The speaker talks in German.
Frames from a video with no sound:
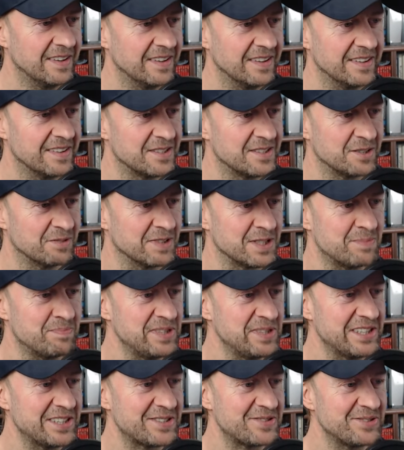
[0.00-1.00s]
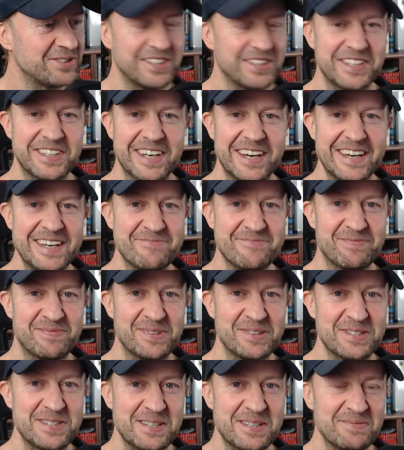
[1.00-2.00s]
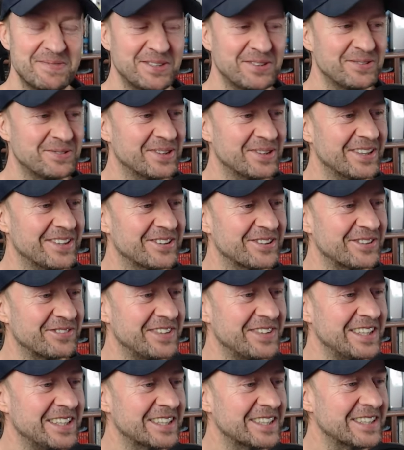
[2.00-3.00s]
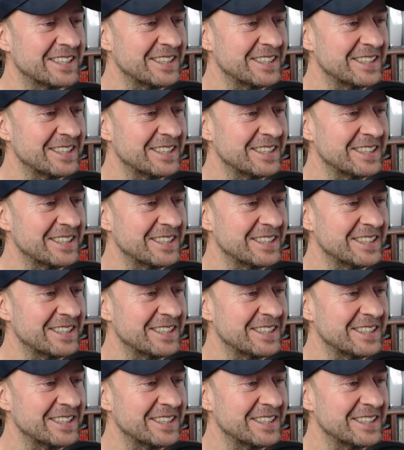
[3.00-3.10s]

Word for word: Also sowas bildest du dir nicht ein, bloß damit du irgendwie